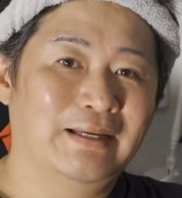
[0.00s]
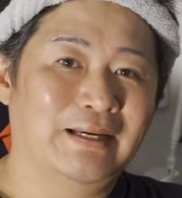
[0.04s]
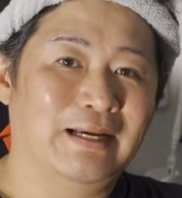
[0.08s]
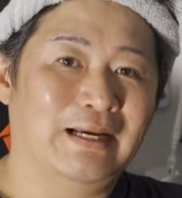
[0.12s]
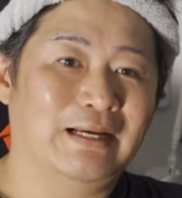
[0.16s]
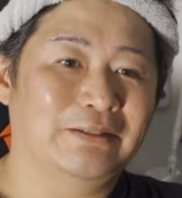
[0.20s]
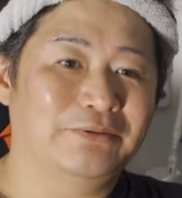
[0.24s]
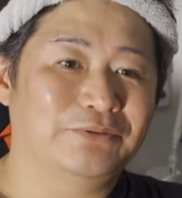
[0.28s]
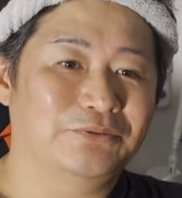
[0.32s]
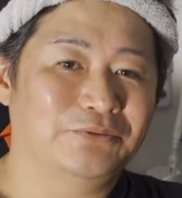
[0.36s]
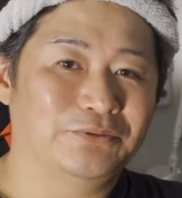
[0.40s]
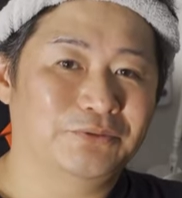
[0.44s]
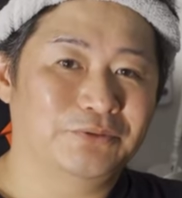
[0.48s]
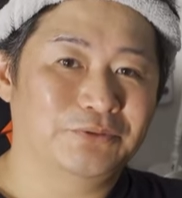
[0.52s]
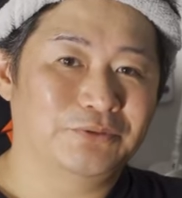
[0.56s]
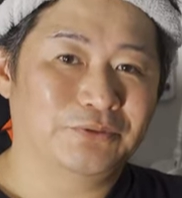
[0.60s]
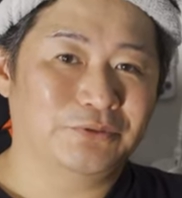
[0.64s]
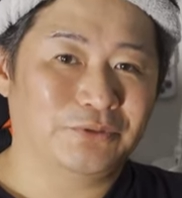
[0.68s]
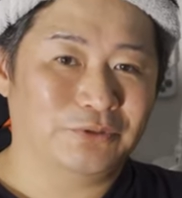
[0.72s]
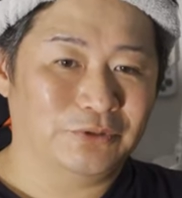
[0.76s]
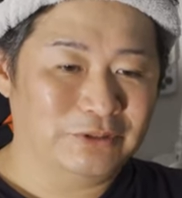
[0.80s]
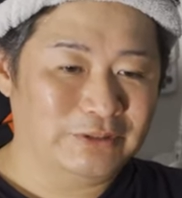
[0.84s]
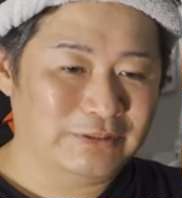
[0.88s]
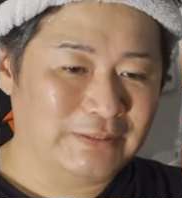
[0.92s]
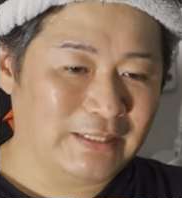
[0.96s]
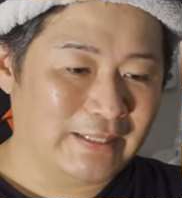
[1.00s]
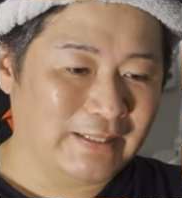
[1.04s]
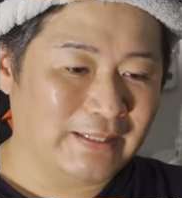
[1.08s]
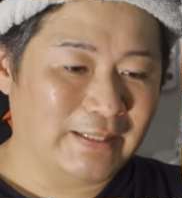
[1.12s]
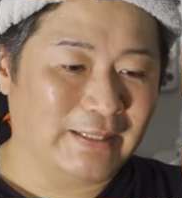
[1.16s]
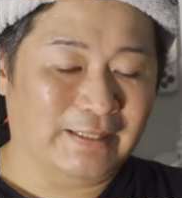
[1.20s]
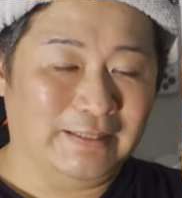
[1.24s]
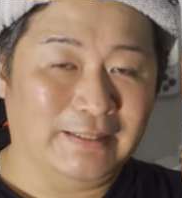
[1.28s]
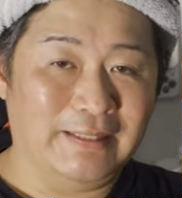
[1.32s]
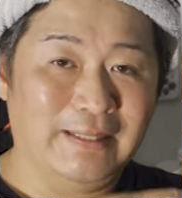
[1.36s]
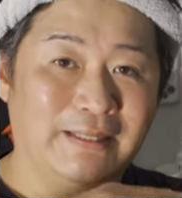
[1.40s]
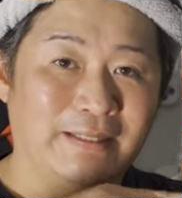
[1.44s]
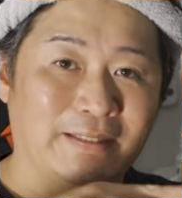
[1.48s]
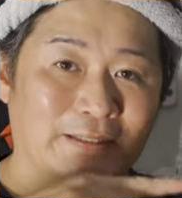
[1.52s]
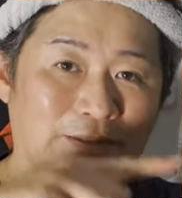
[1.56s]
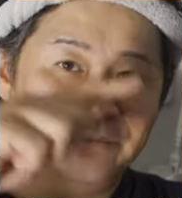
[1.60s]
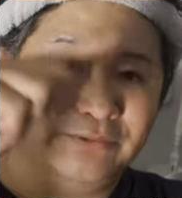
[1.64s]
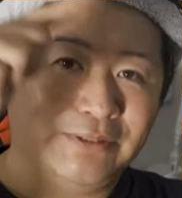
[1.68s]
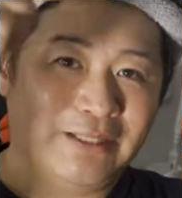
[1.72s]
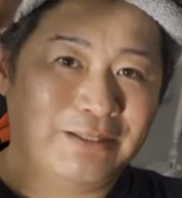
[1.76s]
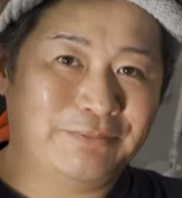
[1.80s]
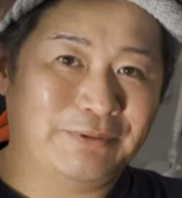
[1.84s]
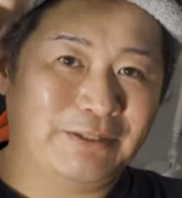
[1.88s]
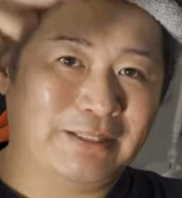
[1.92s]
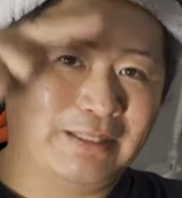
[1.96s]
あのこう下からね
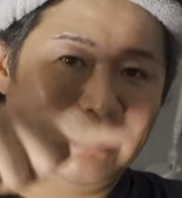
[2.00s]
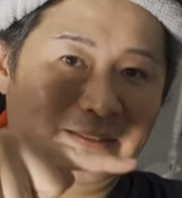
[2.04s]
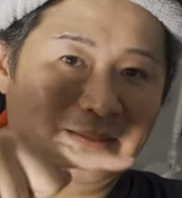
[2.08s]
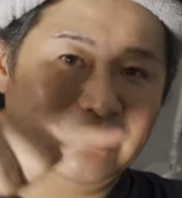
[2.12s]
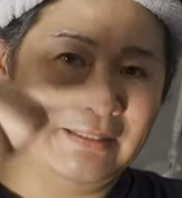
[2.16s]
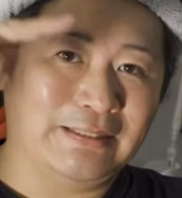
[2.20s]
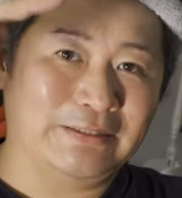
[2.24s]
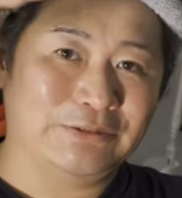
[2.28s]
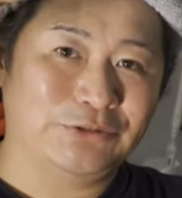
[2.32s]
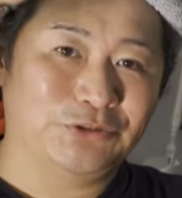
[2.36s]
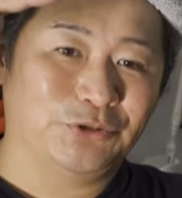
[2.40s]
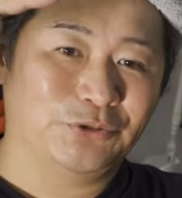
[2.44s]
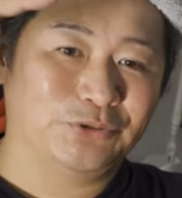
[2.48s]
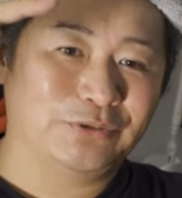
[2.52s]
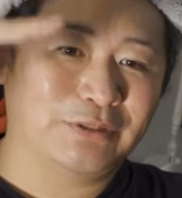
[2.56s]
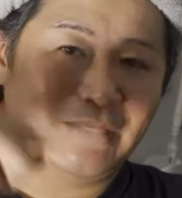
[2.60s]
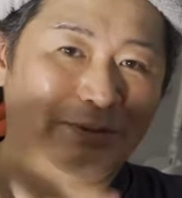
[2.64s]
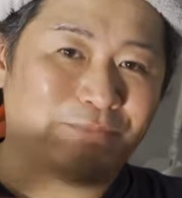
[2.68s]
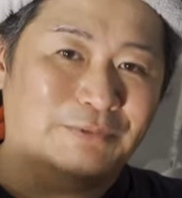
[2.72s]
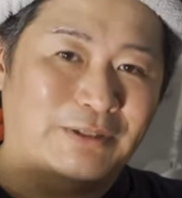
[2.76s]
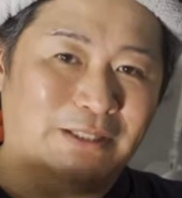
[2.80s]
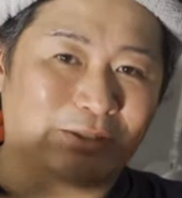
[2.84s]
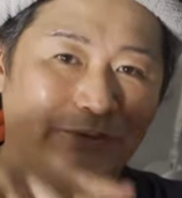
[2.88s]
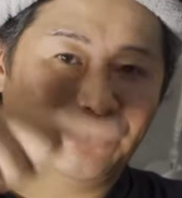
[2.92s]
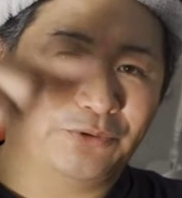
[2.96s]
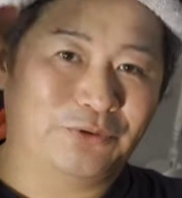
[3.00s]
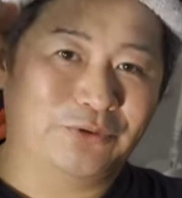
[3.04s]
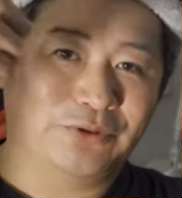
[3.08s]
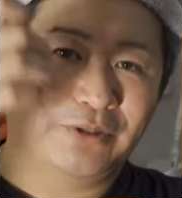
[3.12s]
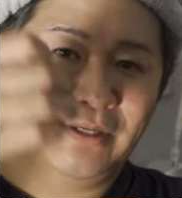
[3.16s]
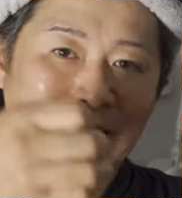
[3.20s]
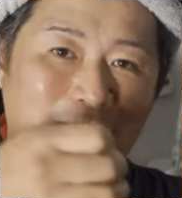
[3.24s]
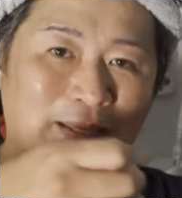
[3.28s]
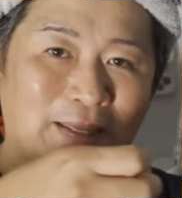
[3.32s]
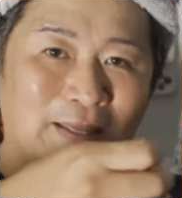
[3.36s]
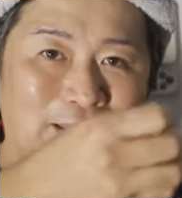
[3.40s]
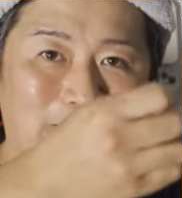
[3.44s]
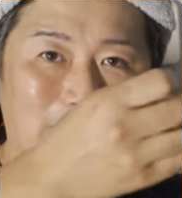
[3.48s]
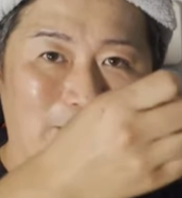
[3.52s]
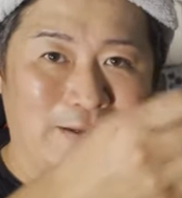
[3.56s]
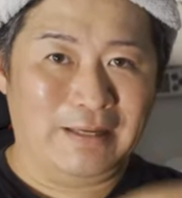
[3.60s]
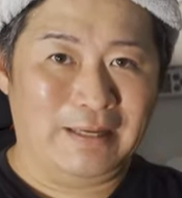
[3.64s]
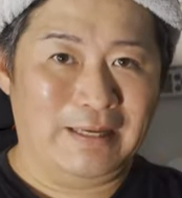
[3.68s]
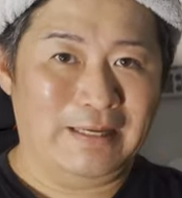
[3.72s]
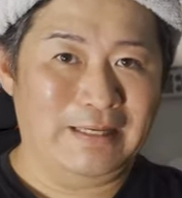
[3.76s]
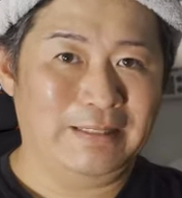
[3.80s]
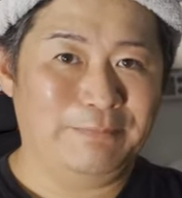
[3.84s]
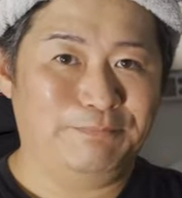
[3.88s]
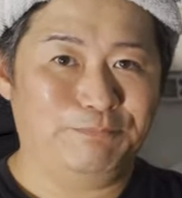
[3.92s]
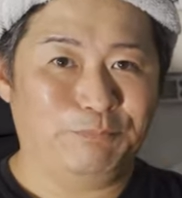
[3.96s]
上まで天井裏までこう、
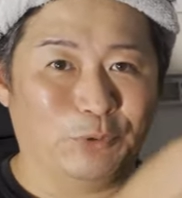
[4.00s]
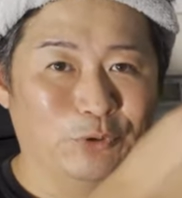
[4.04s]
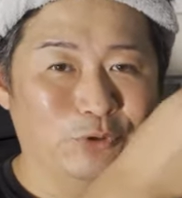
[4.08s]
え一